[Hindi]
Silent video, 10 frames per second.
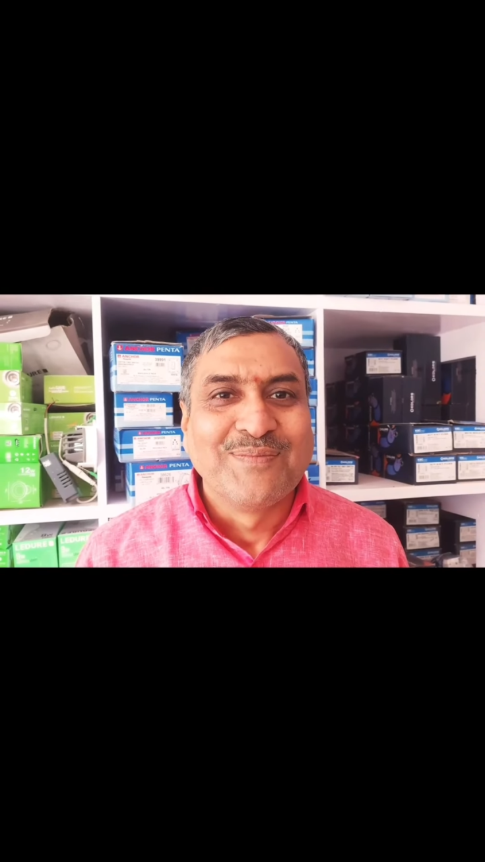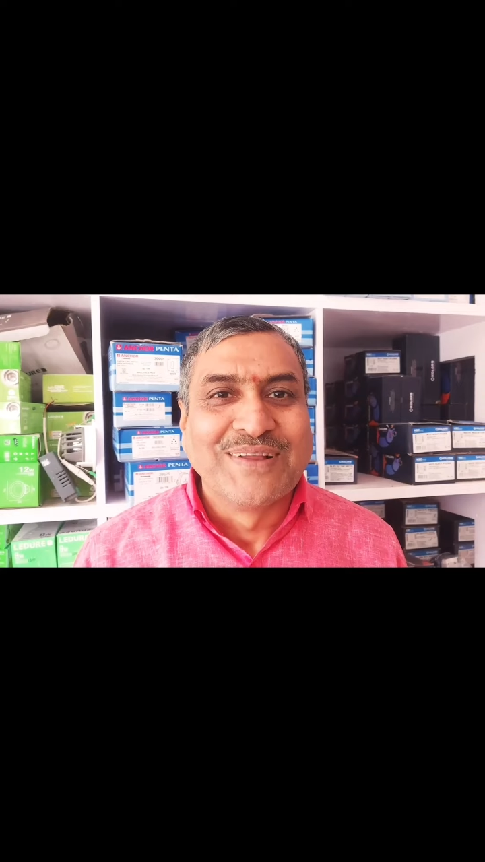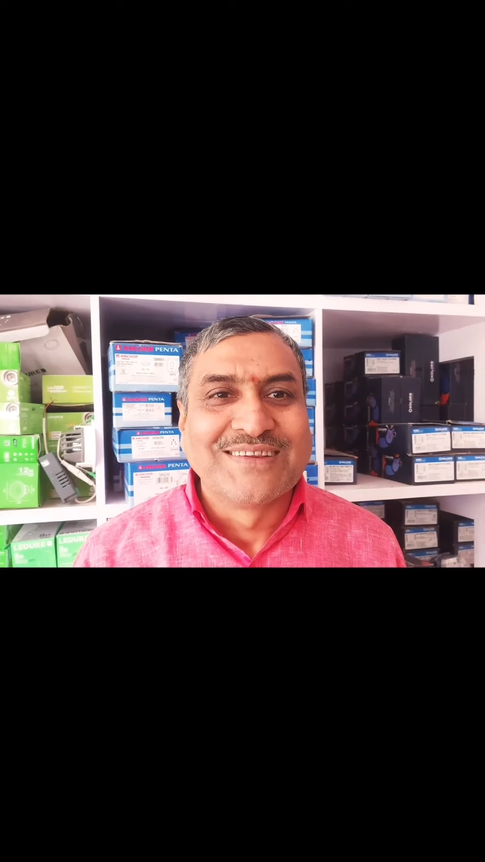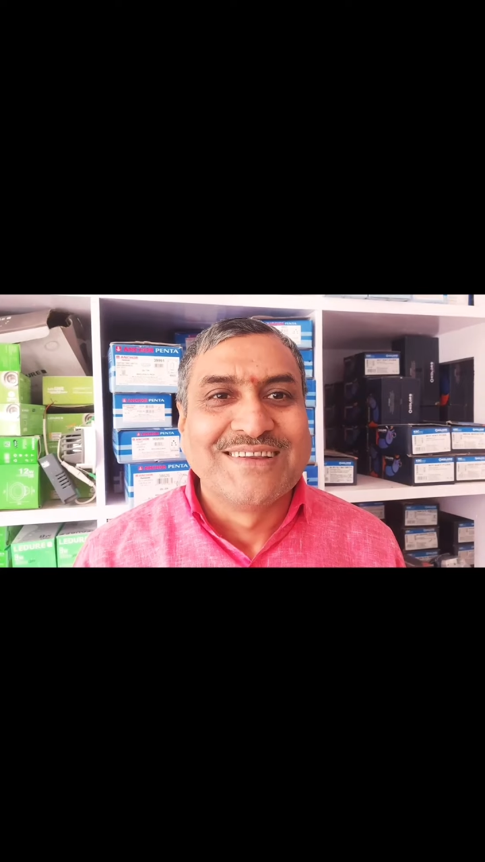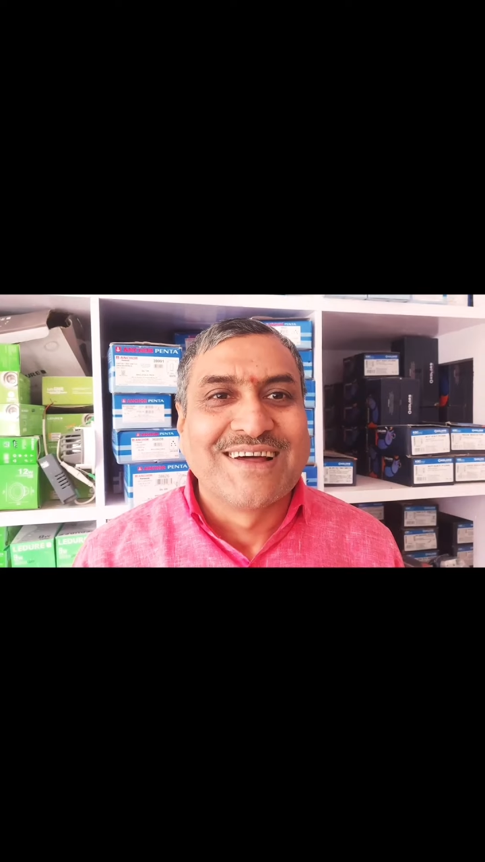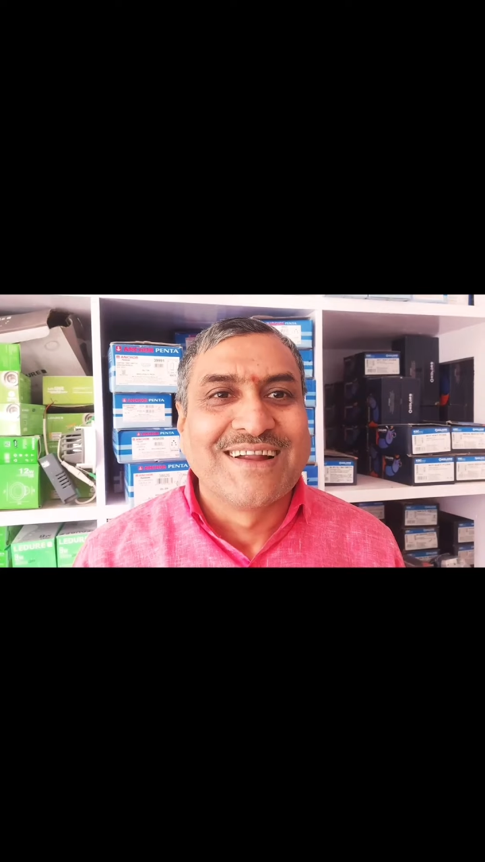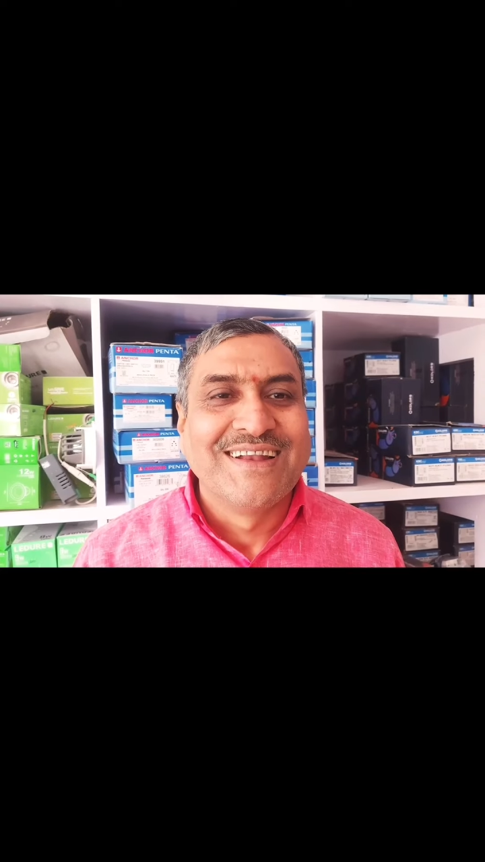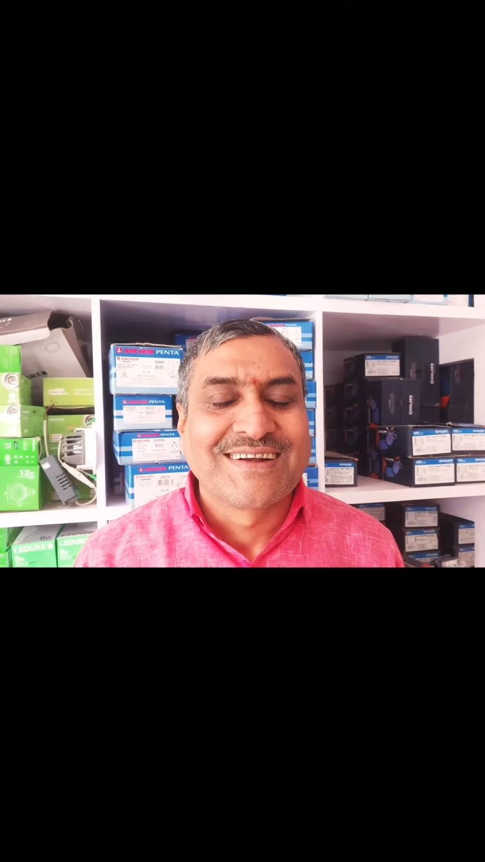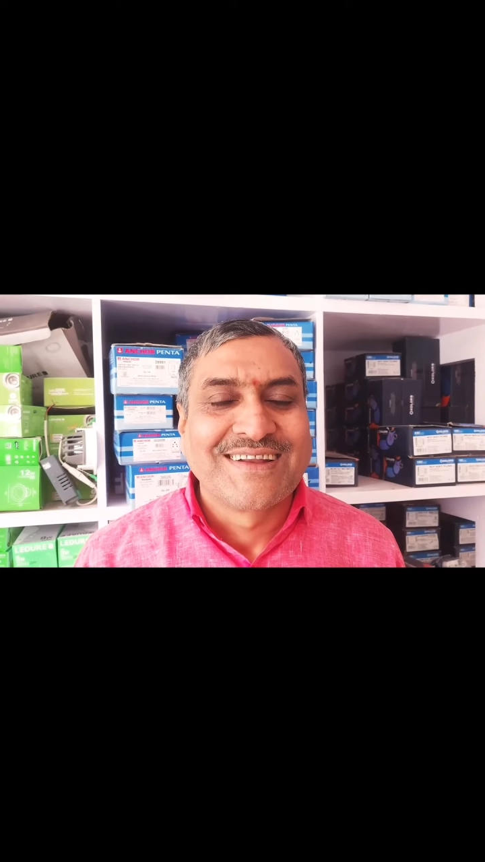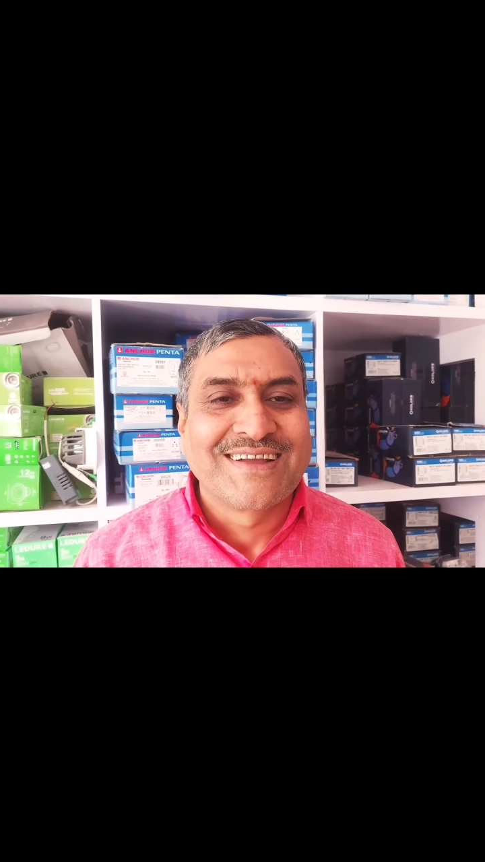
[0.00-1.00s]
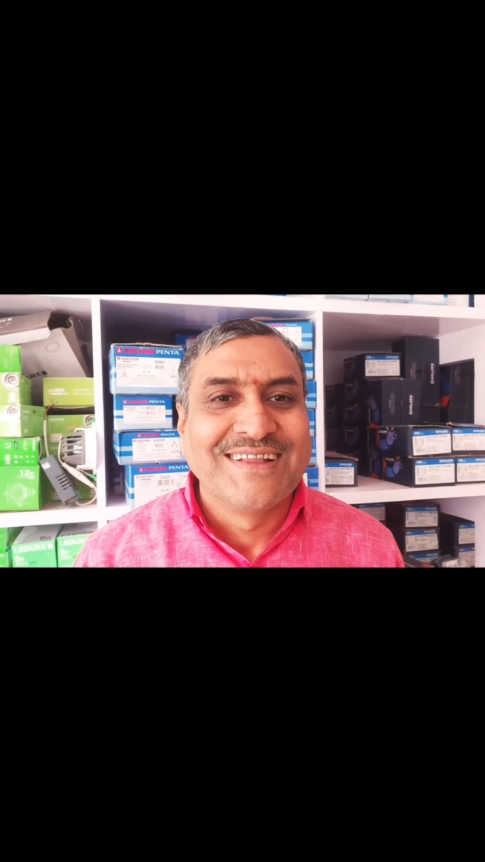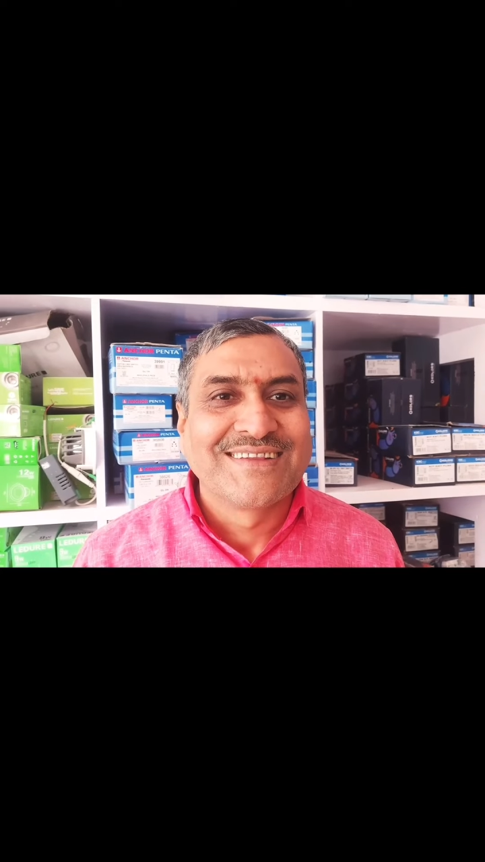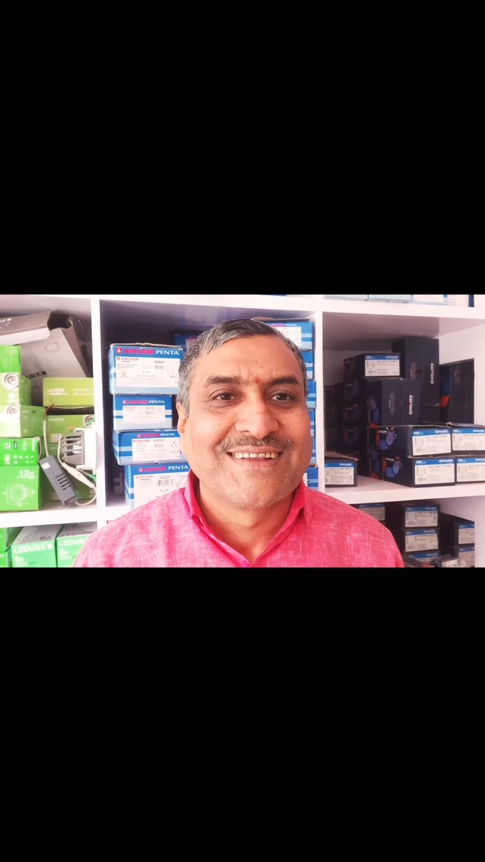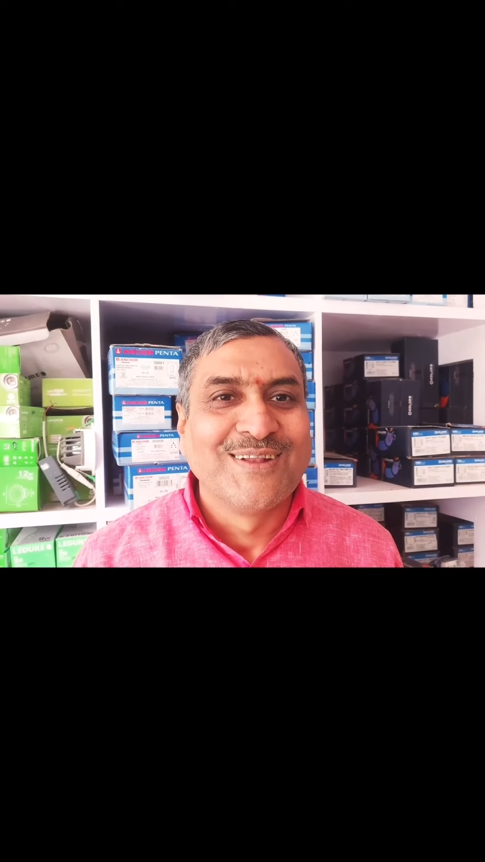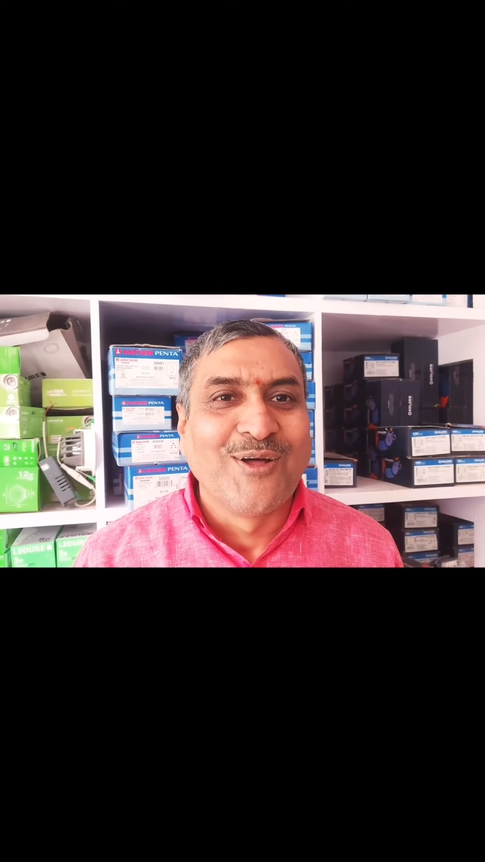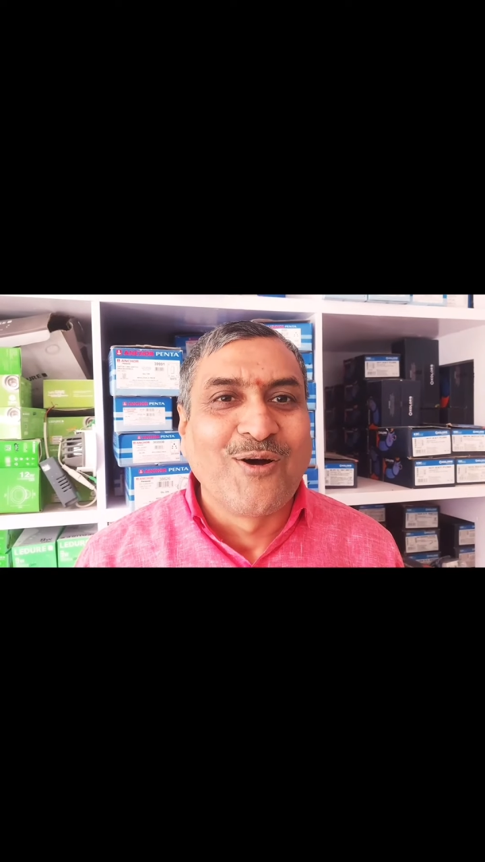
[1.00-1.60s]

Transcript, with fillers: बंशीधर इलेक्ट्रिकल्स